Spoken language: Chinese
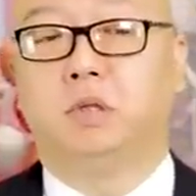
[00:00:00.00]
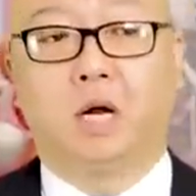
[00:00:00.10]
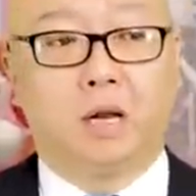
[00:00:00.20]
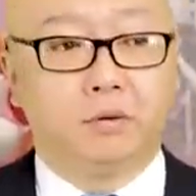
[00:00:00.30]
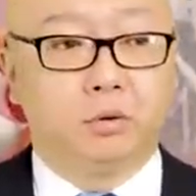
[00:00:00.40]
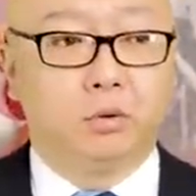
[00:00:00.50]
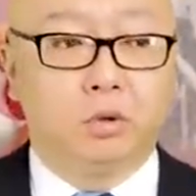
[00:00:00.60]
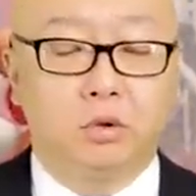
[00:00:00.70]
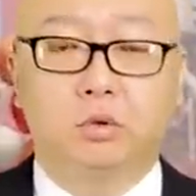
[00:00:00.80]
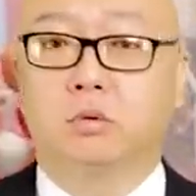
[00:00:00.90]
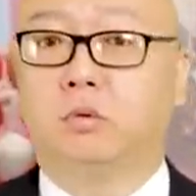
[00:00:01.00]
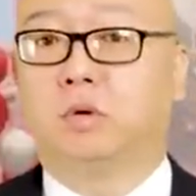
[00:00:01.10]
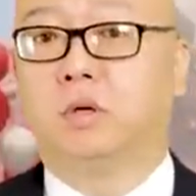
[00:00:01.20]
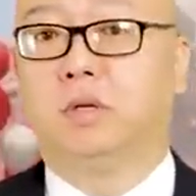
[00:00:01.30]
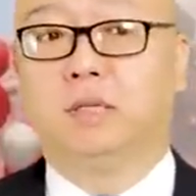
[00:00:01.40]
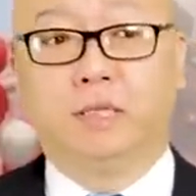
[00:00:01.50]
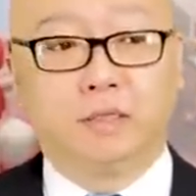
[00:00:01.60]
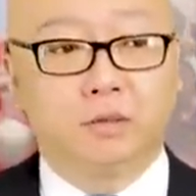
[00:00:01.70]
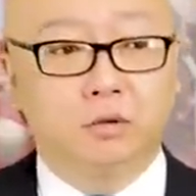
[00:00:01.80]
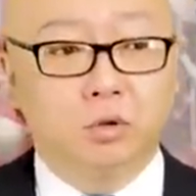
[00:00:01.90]
很多的中国人已
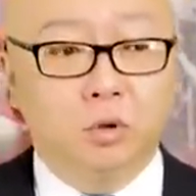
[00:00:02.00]
经